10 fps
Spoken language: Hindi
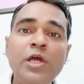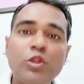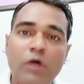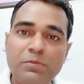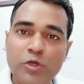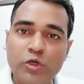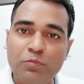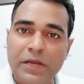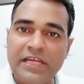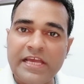तो आप
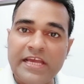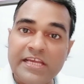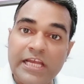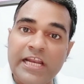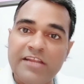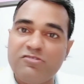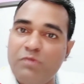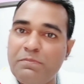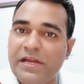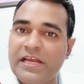यूट्यूब पे लिखेंगे किलर
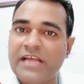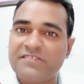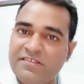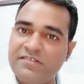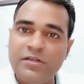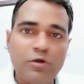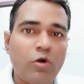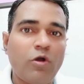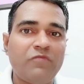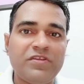रिज्यूमे पीडी क्लासेस
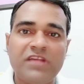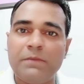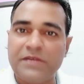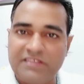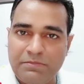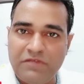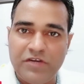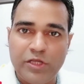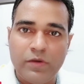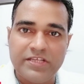और ऑब्वियस आपके सामने
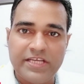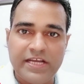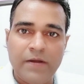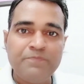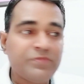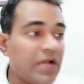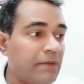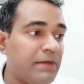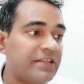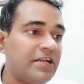वीडियो आ जाएगा
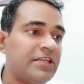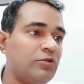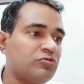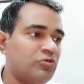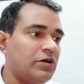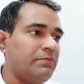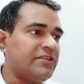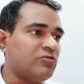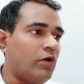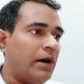अब बात करते हैं दोस्तों अगर मैं
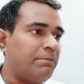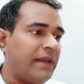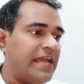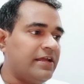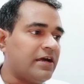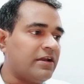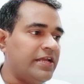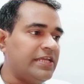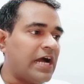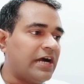इसको अप्लाई
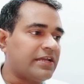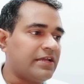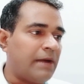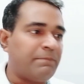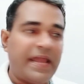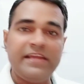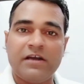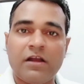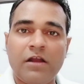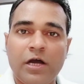करने यहाँ अप्लाई
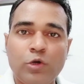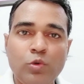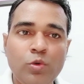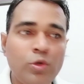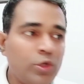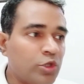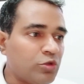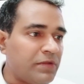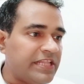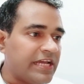कर रहा हूँ
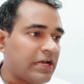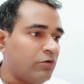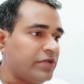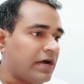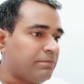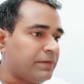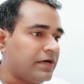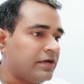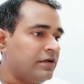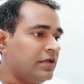तो मैं देख रहा हूँ यहाँ
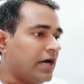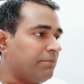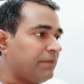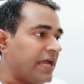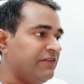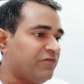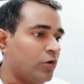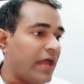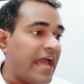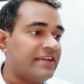पर अप्लाई
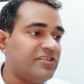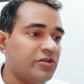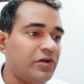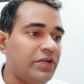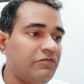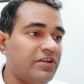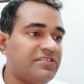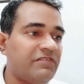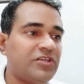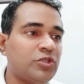फॉर एग्जीक्यूटिव
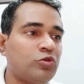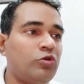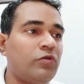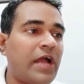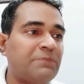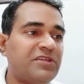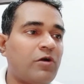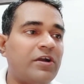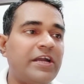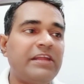रिजर्वेशन तो इन्होंने आपसे
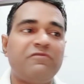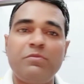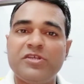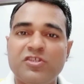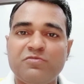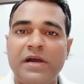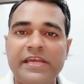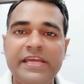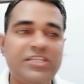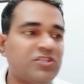कॉन्टैक्ट इन्फॉर्मेशन
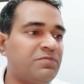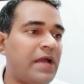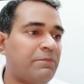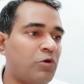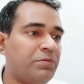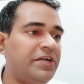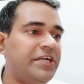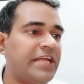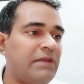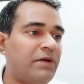मांगी है जिसमें आपको अपनी
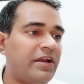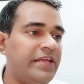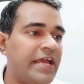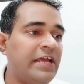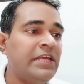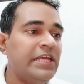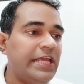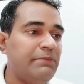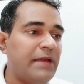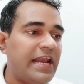डिटेल भरनी है
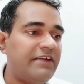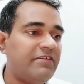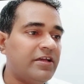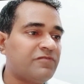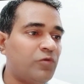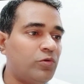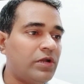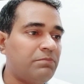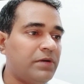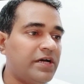ईमेल एड्रेस फ़ोन
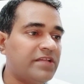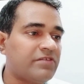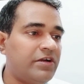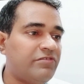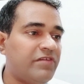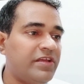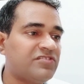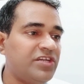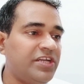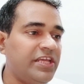नंबर्स कंट्री
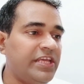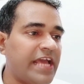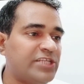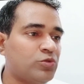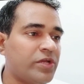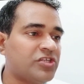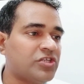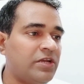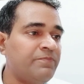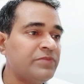सिटी
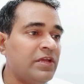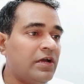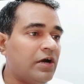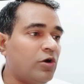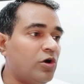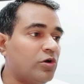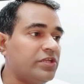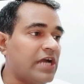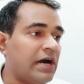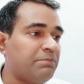एजुकेशन और
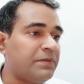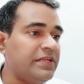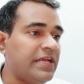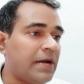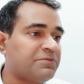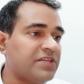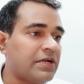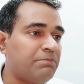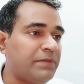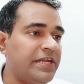यहाँ पर ये आपसे
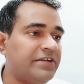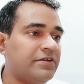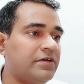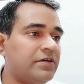कंप्लीट